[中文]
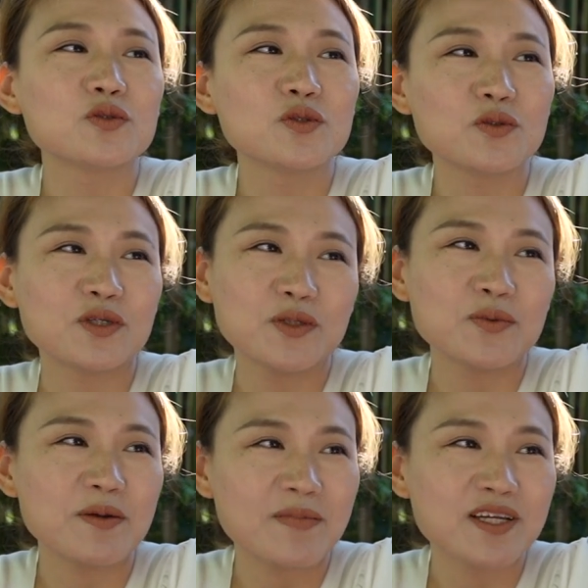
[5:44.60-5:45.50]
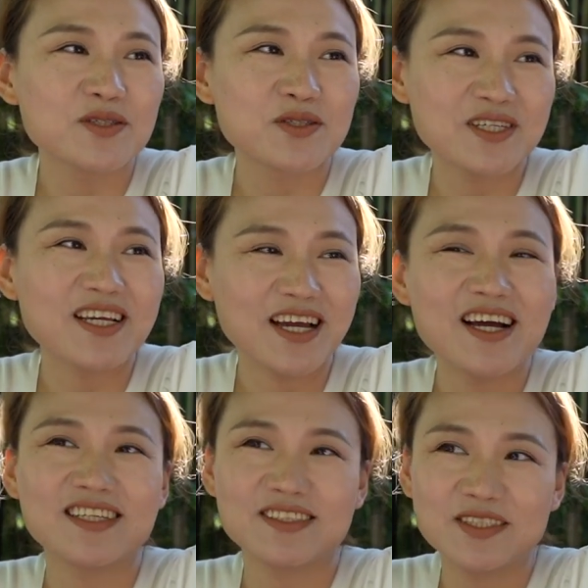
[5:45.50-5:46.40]
中国的味，中国的味，
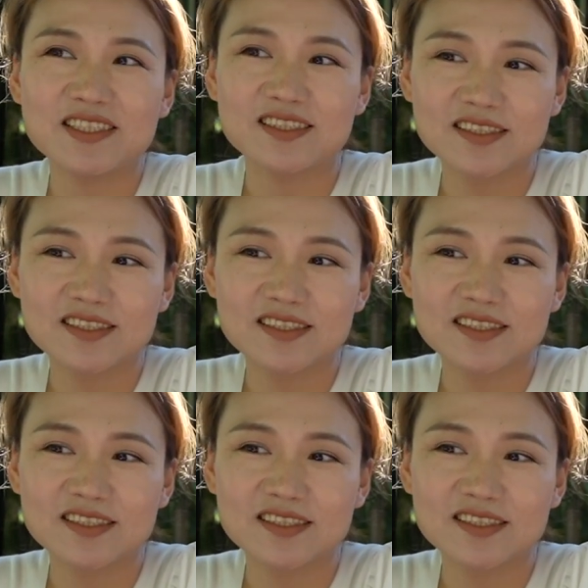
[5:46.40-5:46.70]
就像我